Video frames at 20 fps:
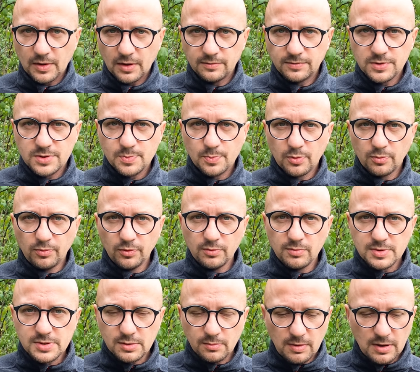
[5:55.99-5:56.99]
A więc
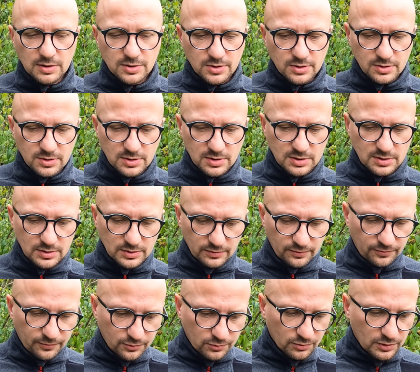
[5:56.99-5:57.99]
spróbujmy zobaczyć,
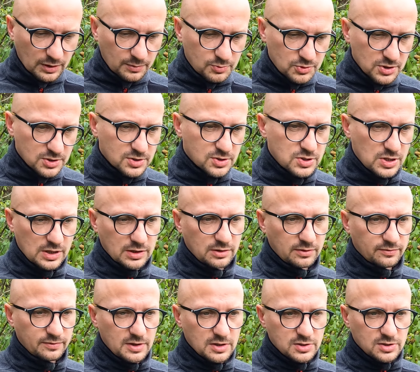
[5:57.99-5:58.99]
w której
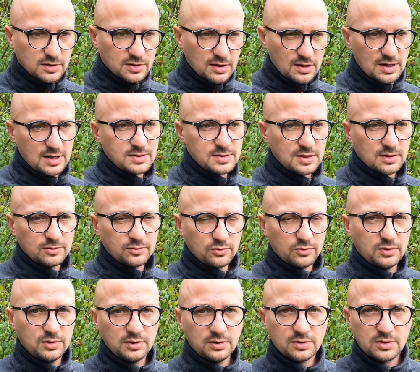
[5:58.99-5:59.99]
przestrzeni, w naszych relacjach do
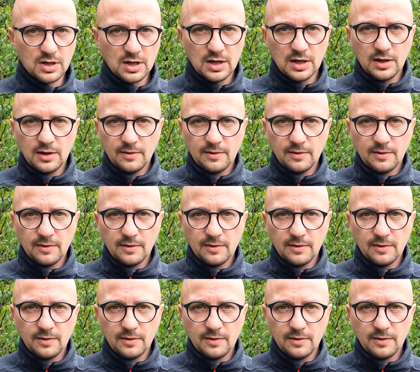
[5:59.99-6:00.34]
tych,